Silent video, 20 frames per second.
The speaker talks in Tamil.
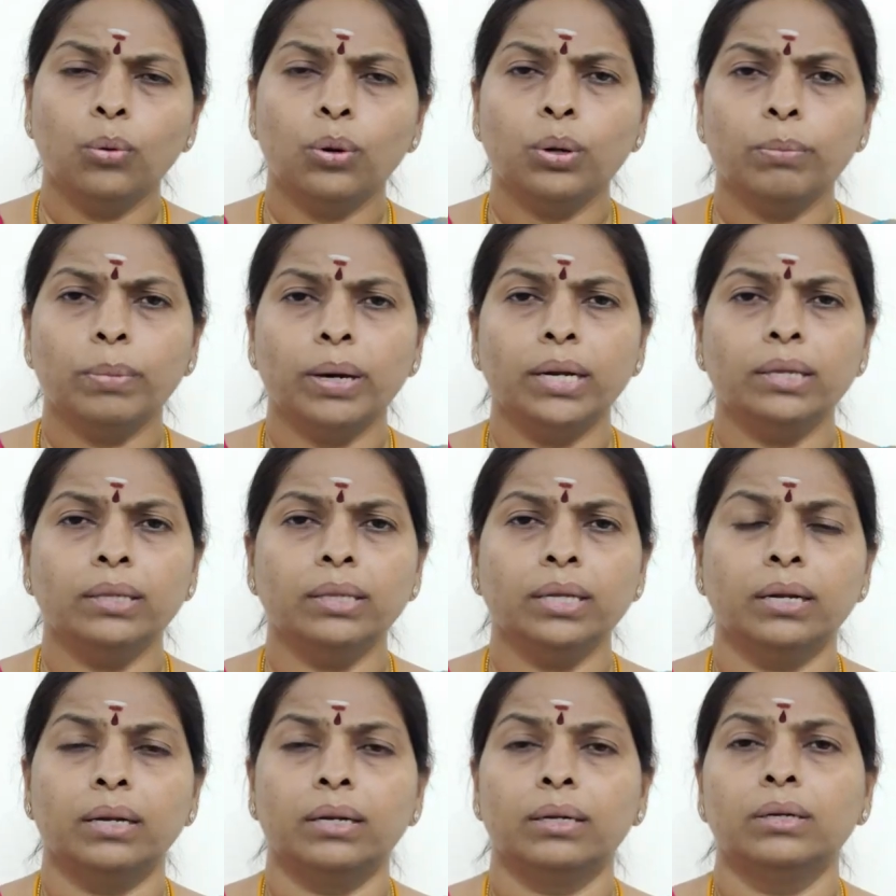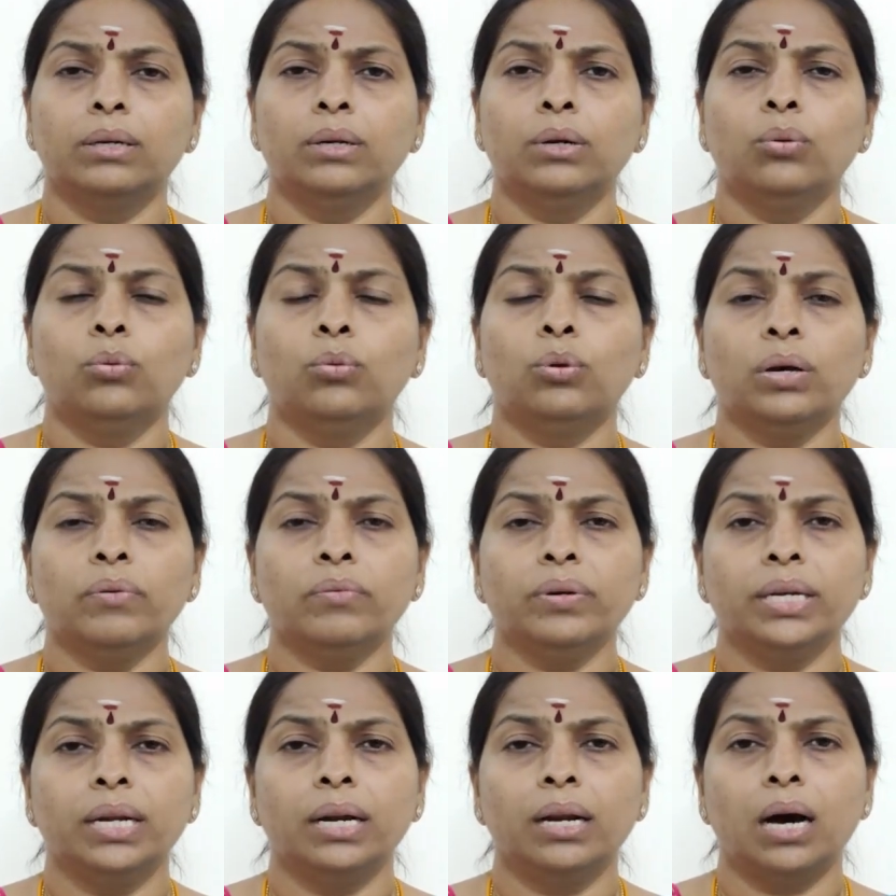ஒரு மனிதன்
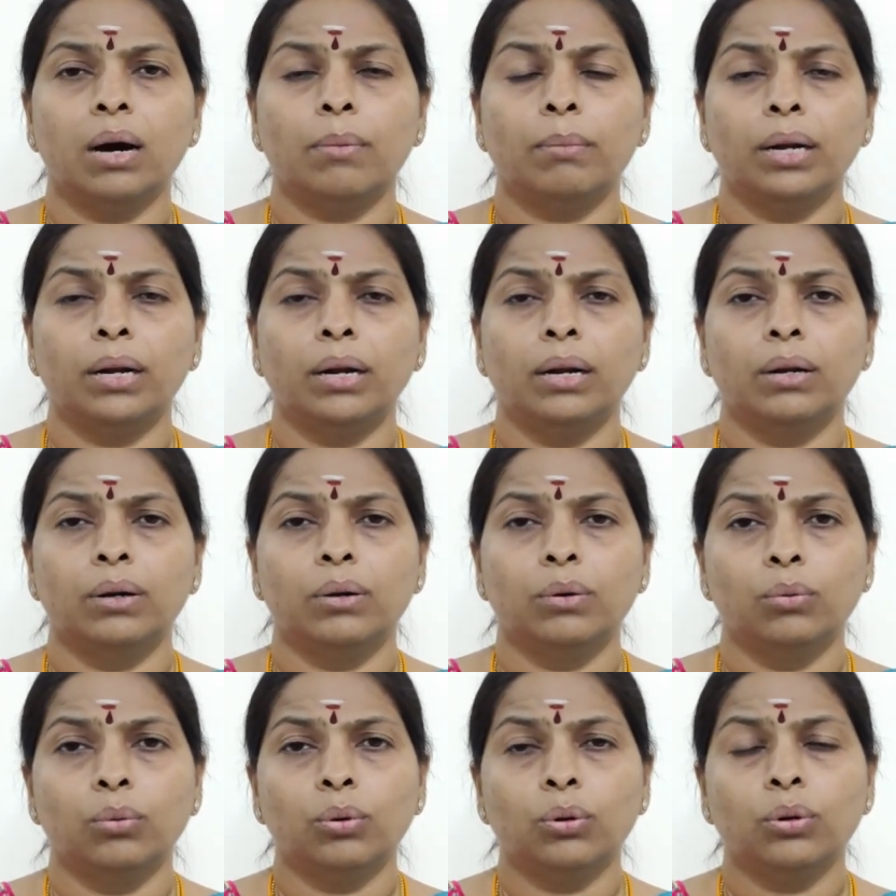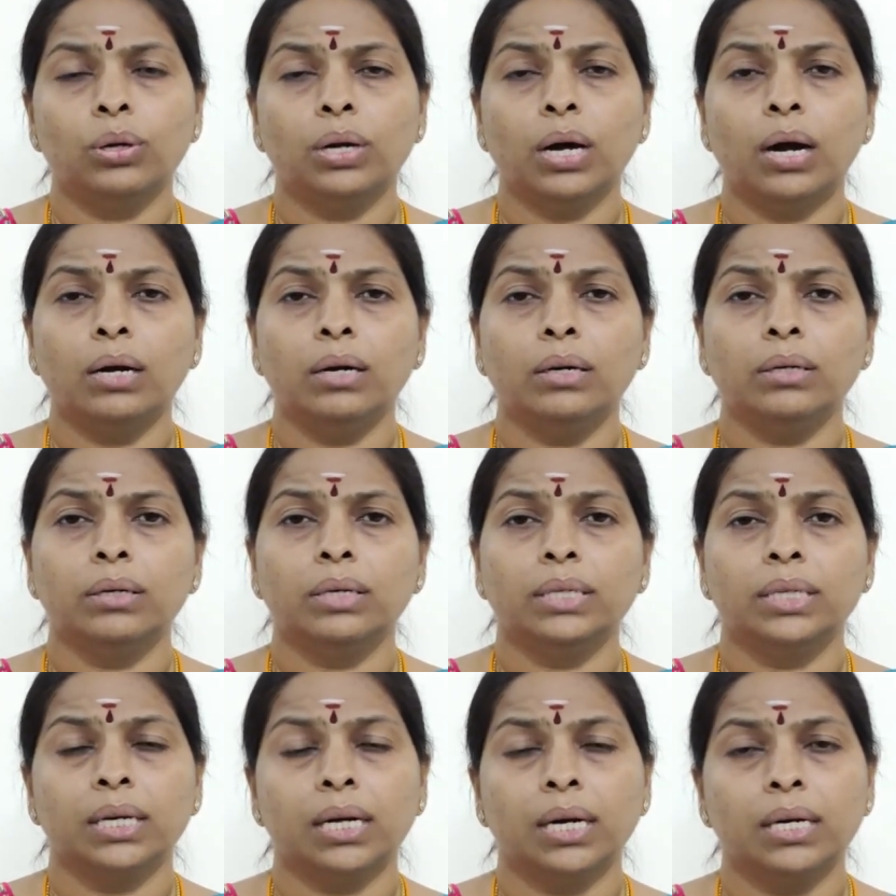உணவு இல்லாமல் ஒரு நாள்
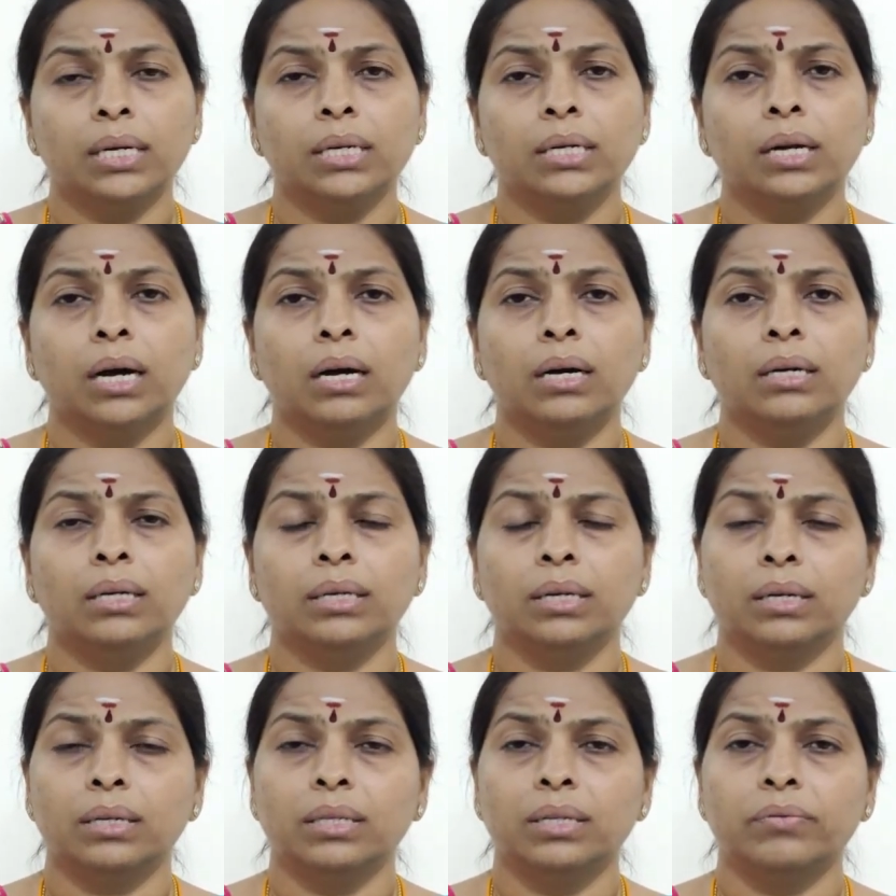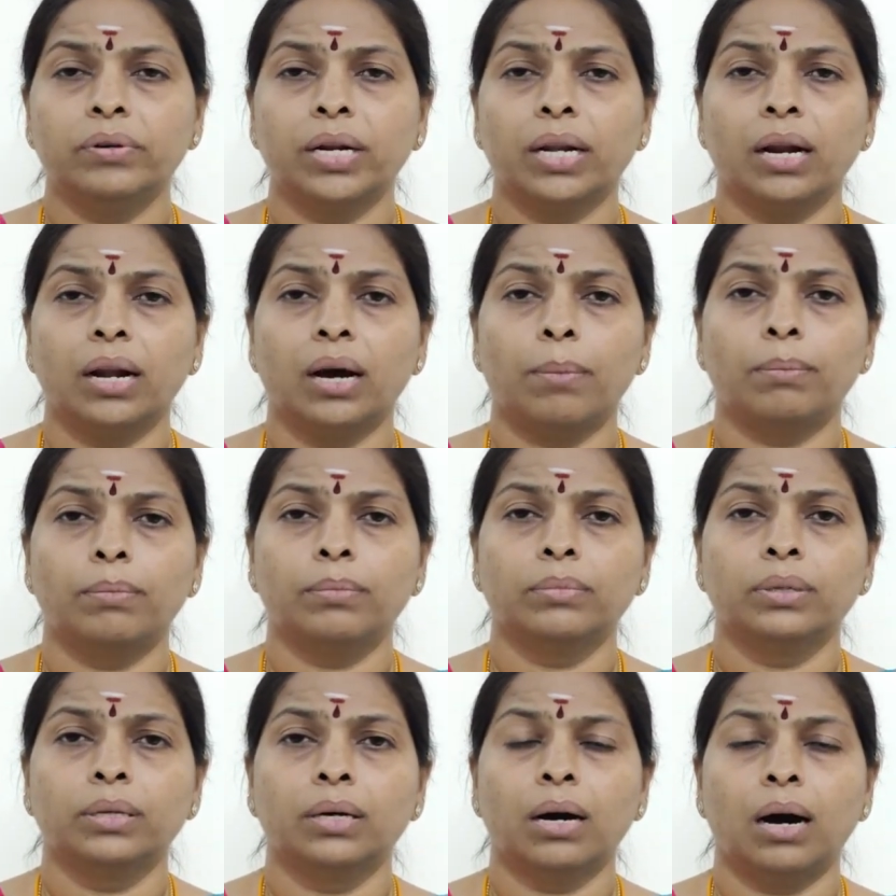இரண்டு நாள் இருந்து விடலாம்
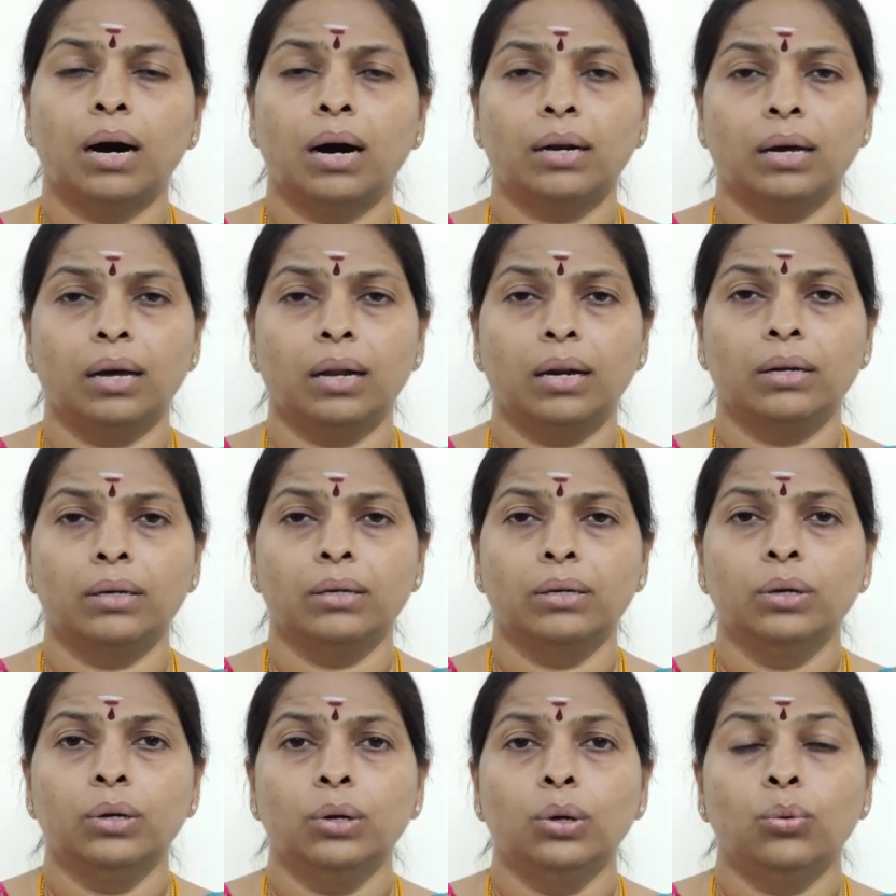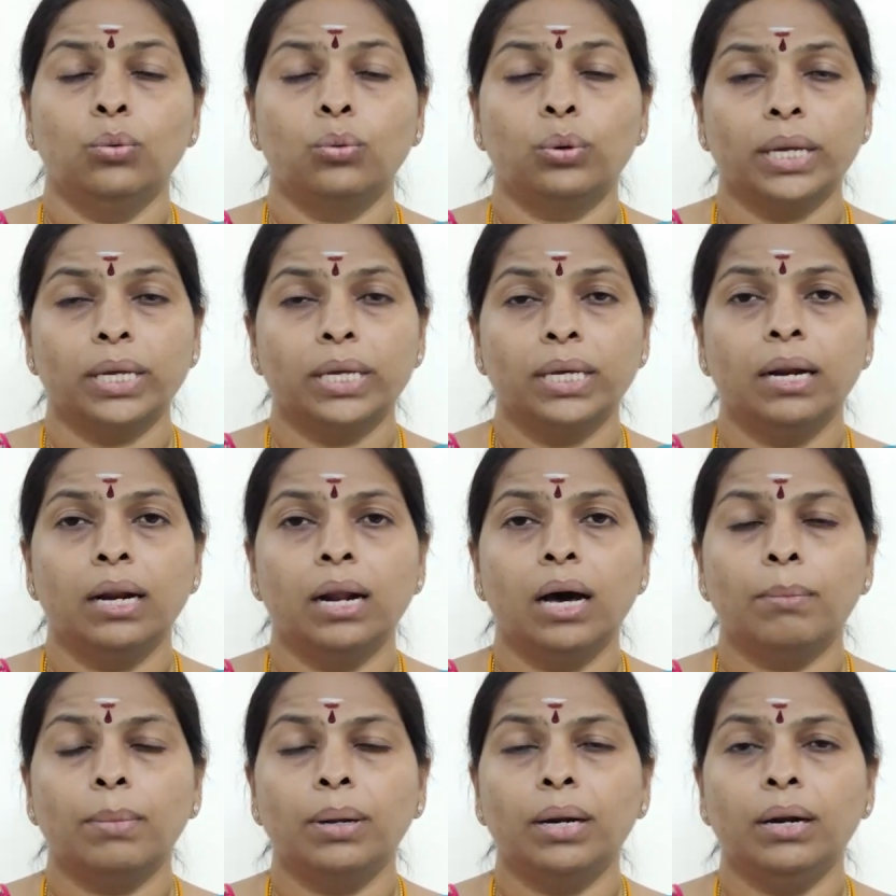ஆனால் உடை
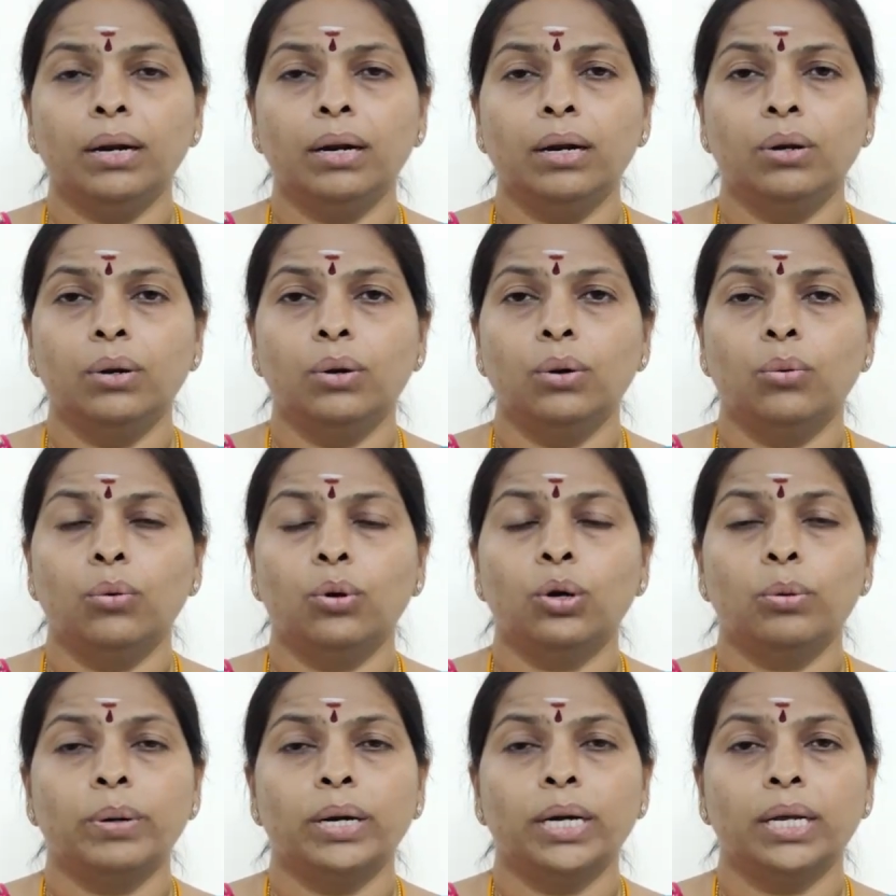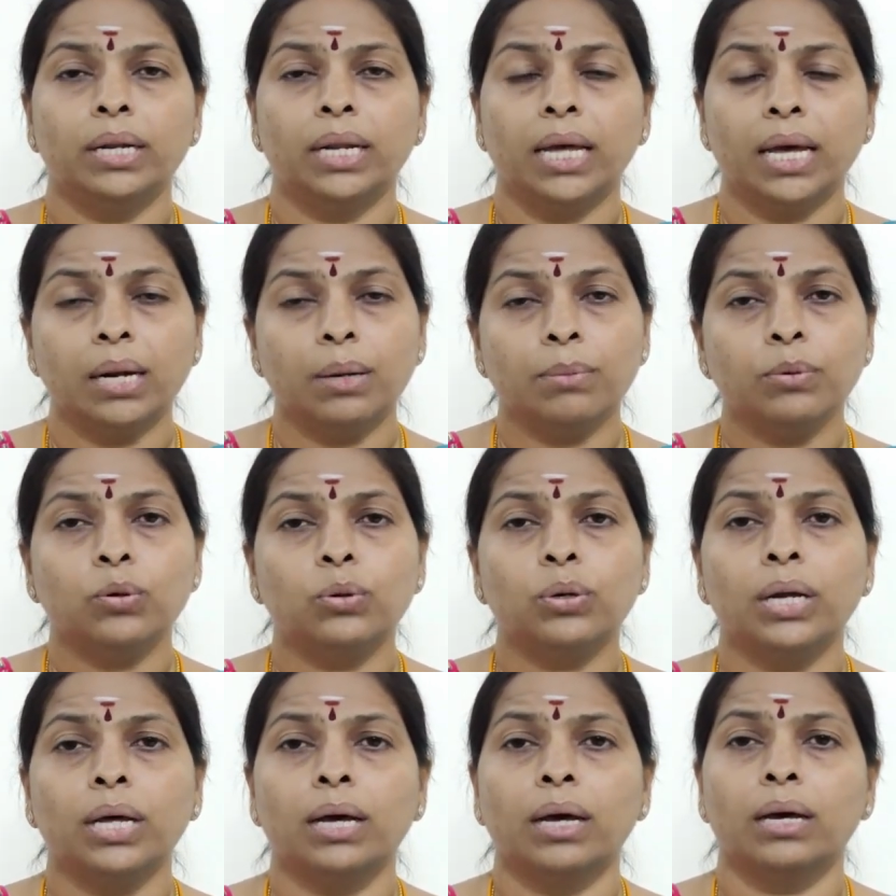இல்லாமல் ஒரு மணி நேரம்
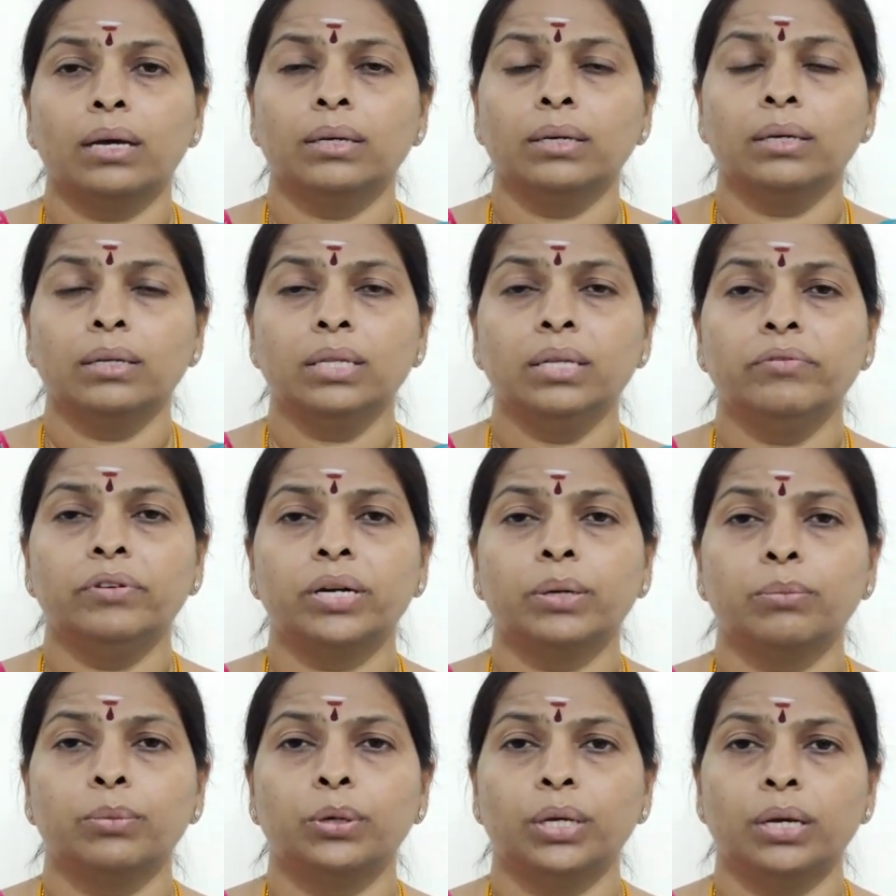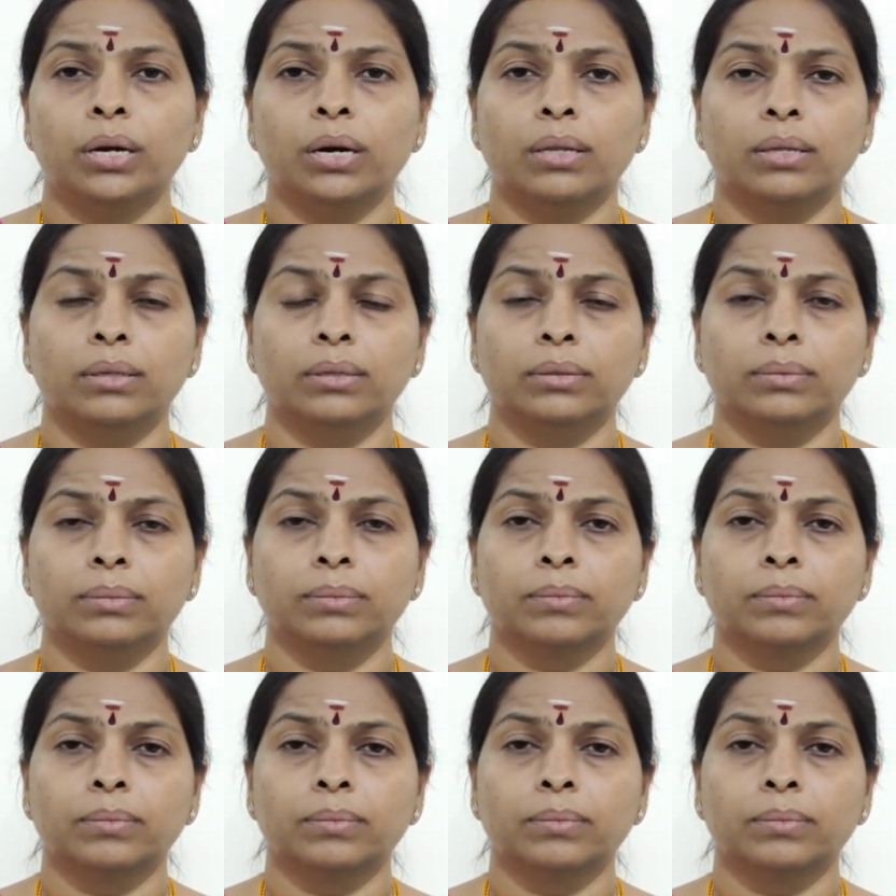கூட இருந்து விட முடியாது